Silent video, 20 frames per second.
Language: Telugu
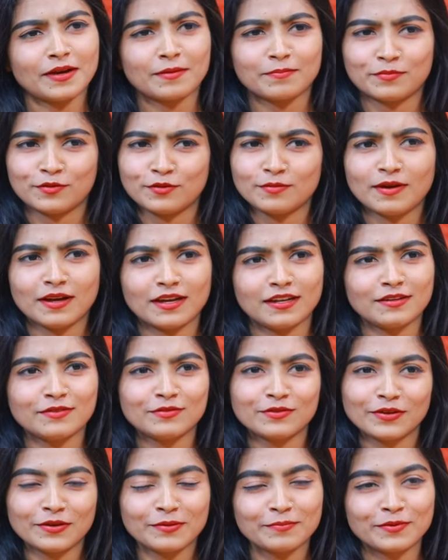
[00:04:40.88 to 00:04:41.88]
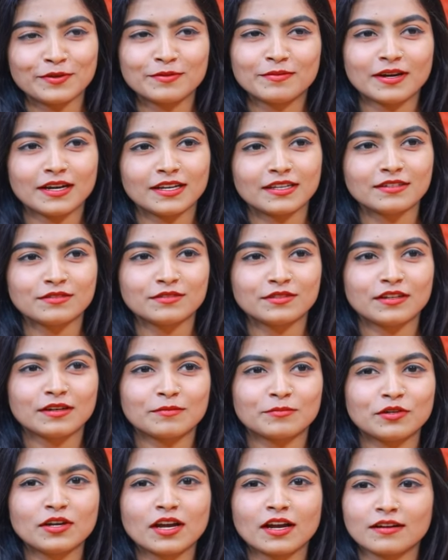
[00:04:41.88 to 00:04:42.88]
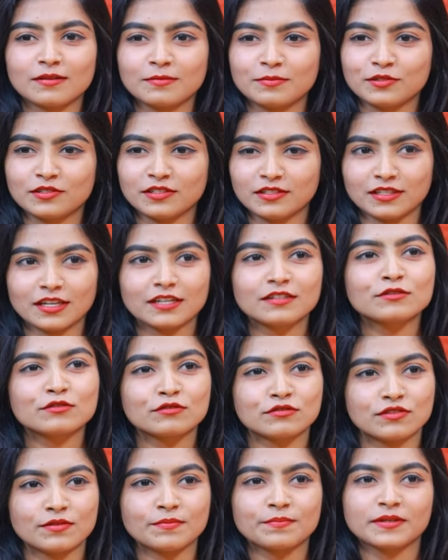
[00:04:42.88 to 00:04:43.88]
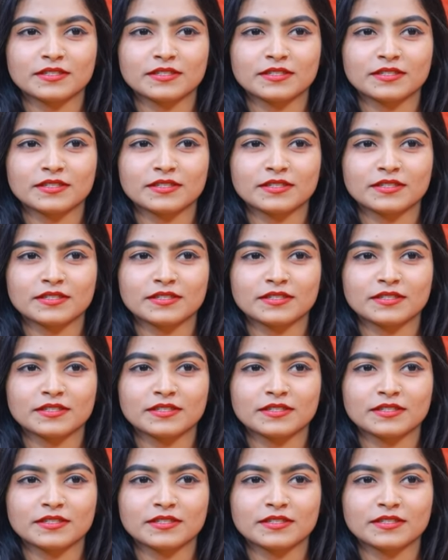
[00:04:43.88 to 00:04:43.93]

అప్పుడు బాగానే ఉన్నాం ఇప్పుడు బాగానే ఉన్నాము కాకపోతే తను కొంచెం